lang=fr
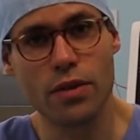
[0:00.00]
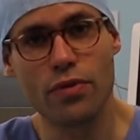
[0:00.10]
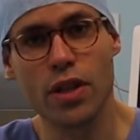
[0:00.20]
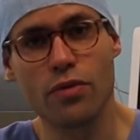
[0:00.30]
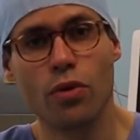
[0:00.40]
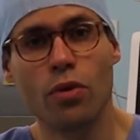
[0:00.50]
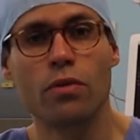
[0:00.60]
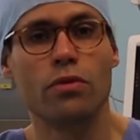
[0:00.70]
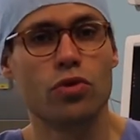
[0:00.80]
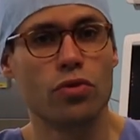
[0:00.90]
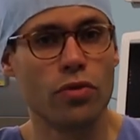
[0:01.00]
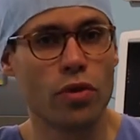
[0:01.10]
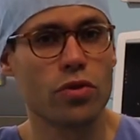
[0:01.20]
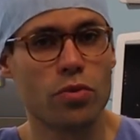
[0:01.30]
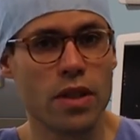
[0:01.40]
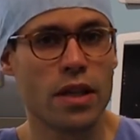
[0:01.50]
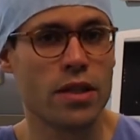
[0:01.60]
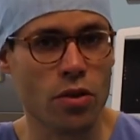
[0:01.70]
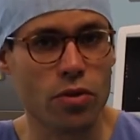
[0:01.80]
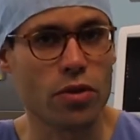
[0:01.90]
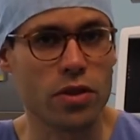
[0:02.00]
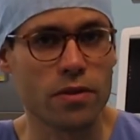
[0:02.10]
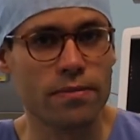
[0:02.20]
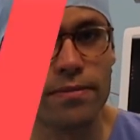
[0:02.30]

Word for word: qui fait défaut, souvent suite à des entorses.